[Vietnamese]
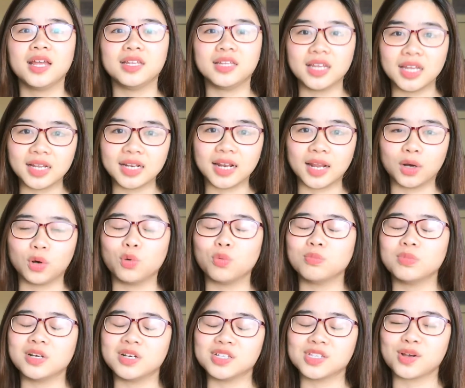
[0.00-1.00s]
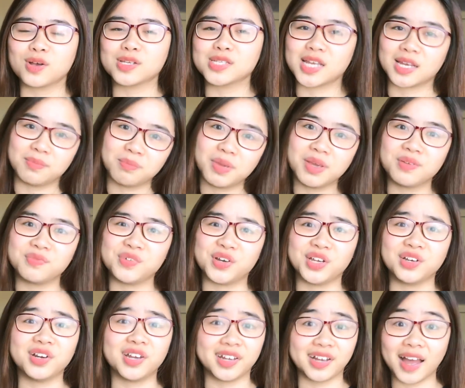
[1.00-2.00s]
nên là cũng đừng so sánh mình với
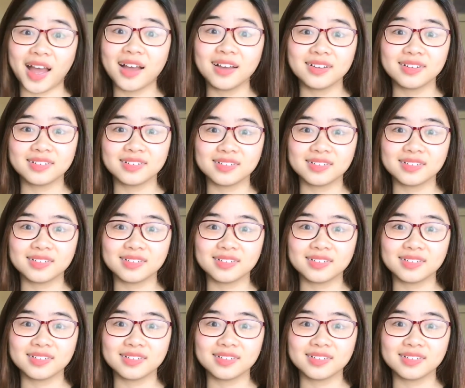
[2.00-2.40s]
người khác.